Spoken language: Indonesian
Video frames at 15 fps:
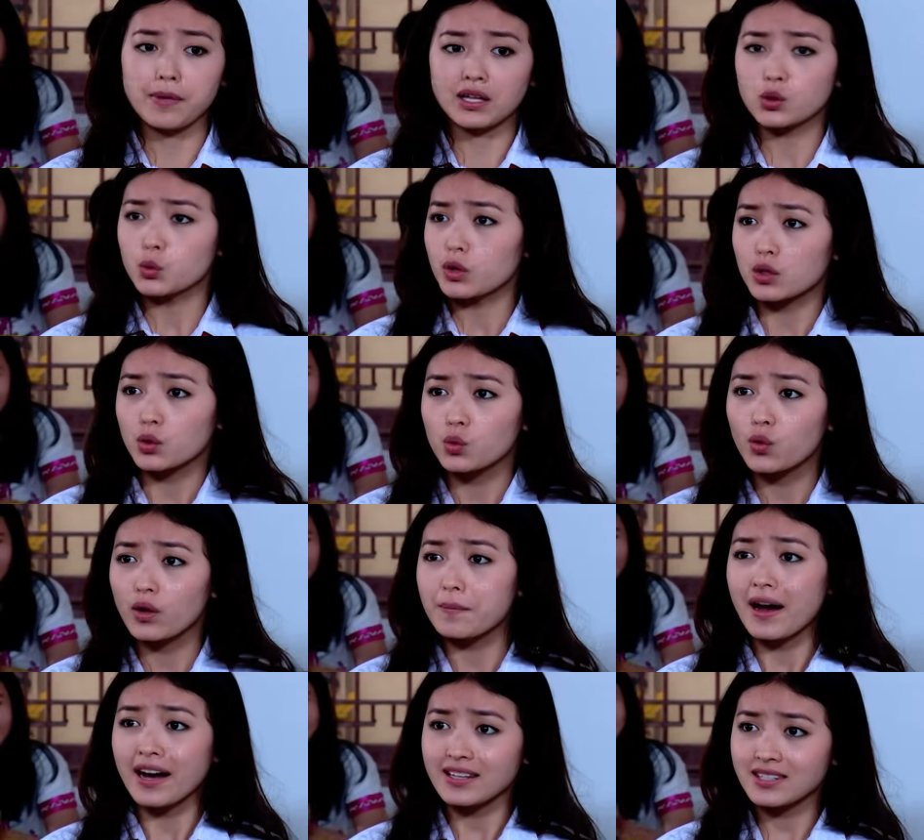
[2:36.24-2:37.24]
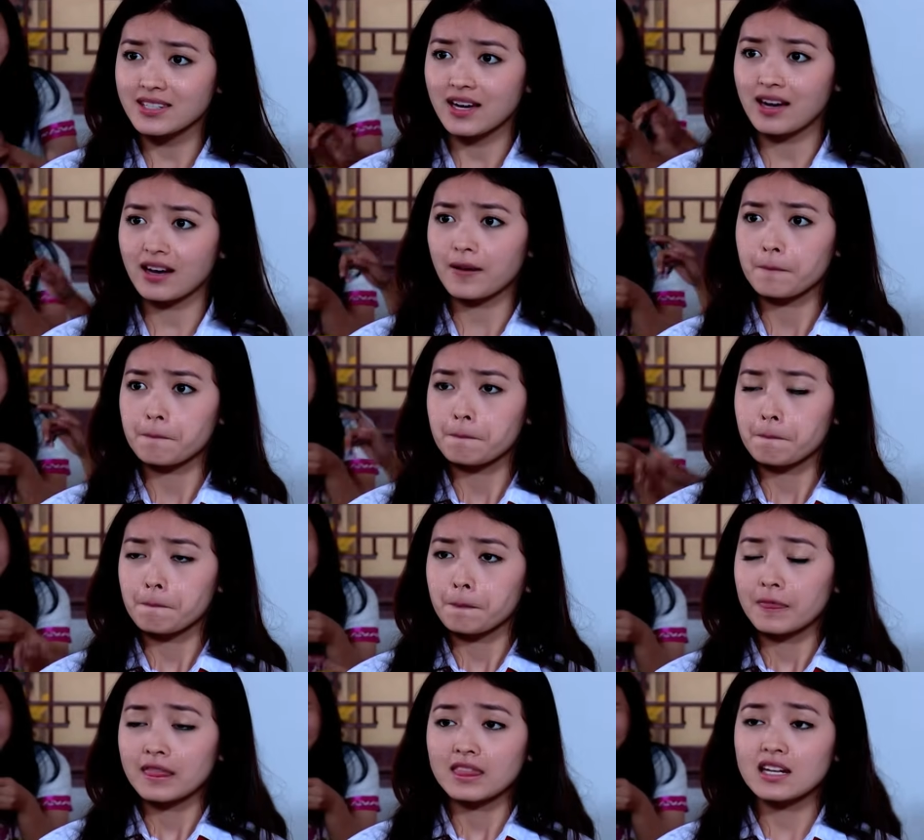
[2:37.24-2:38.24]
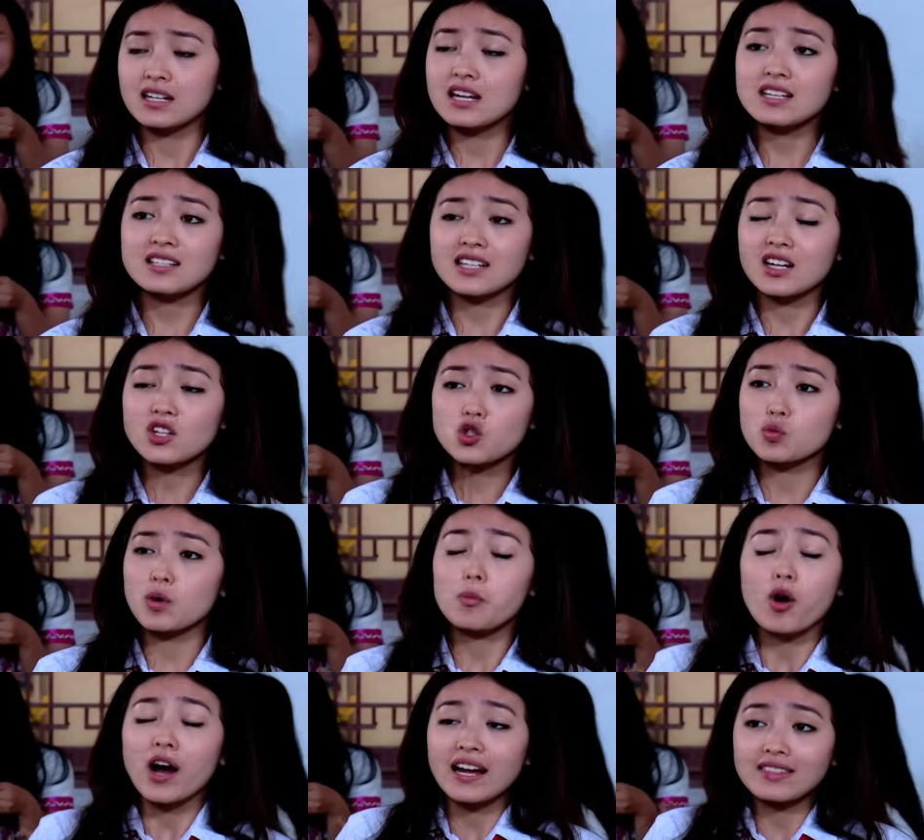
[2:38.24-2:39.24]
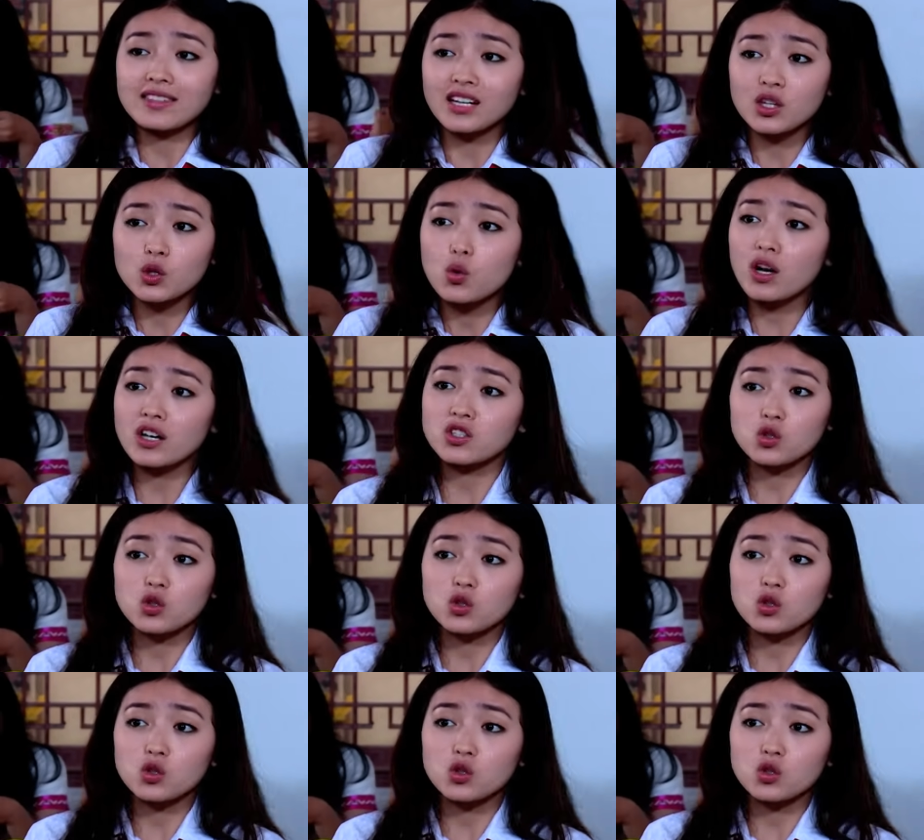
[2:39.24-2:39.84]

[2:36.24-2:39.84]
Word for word: bantuin gue banyak dan dia sekarang cuma mau nganterin gue ke